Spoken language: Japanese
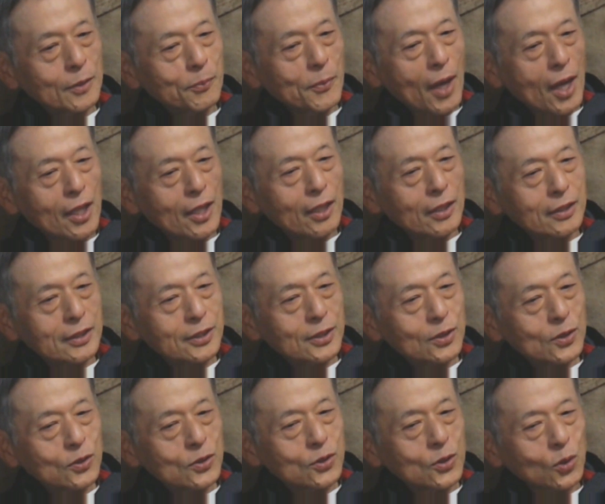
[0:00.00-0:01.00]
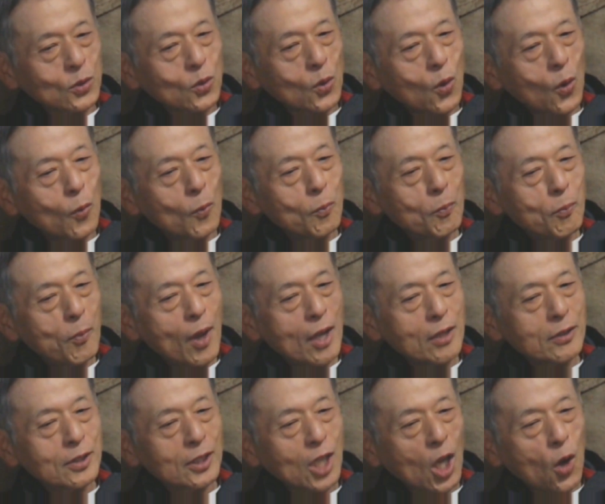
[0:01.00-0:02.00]
まあ、ちょっとコンパイル
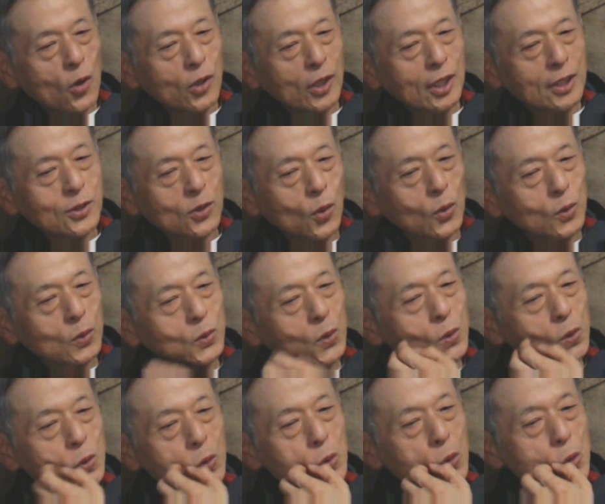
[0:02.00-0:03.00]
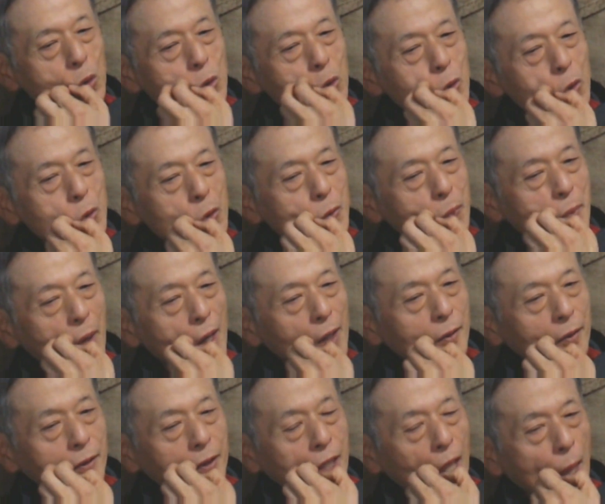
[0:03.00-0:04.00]
の香りがちょこっとする、まあ、
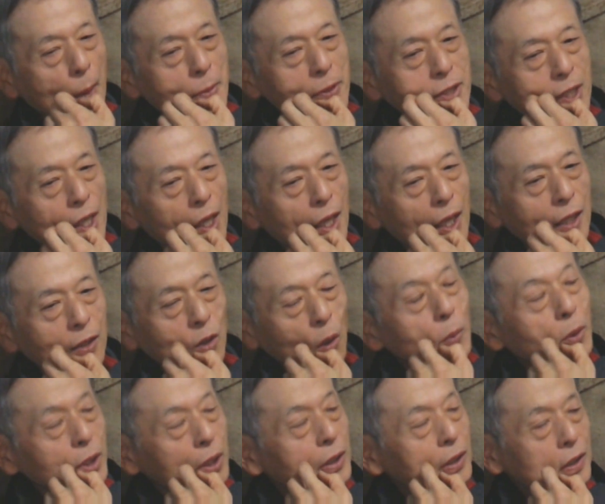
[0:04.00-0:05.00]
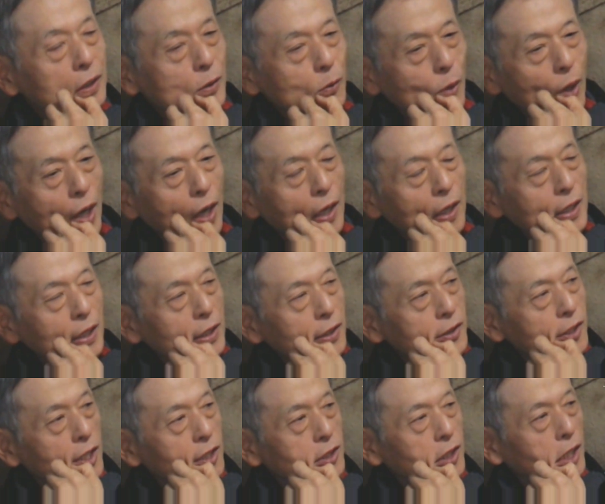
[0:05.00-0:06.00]
ゲーム性のみは
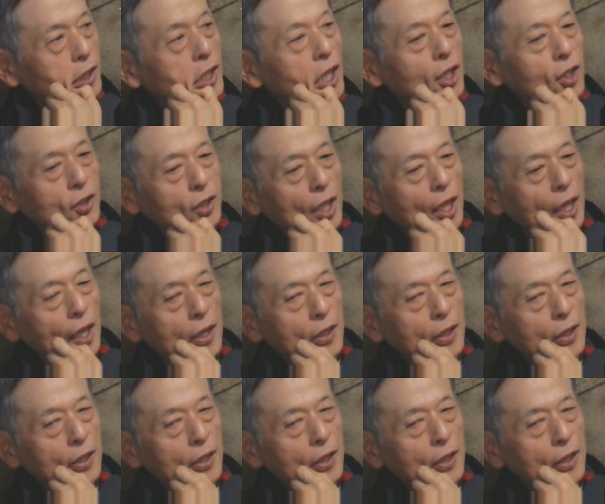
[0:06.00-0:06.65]
実現できて、三